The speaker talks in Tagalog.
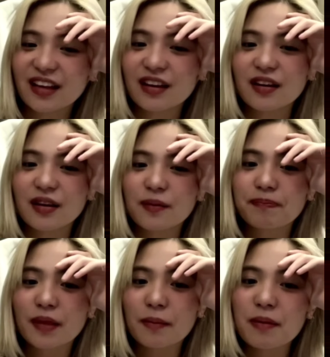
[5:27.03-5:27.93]
Ah,
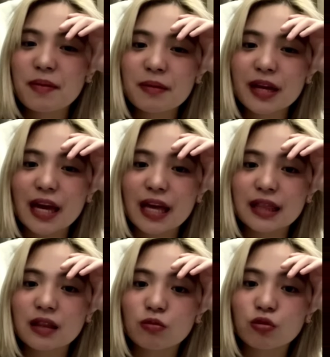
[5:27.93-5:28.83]
Be, may
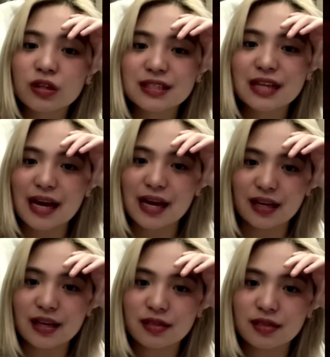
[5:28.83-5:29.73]
mag-edit muna sa
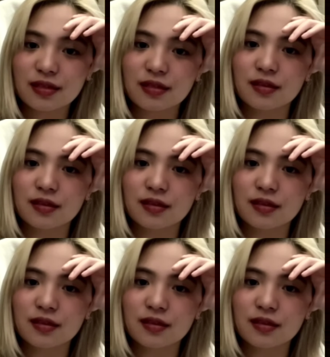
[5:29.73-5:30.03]
akin.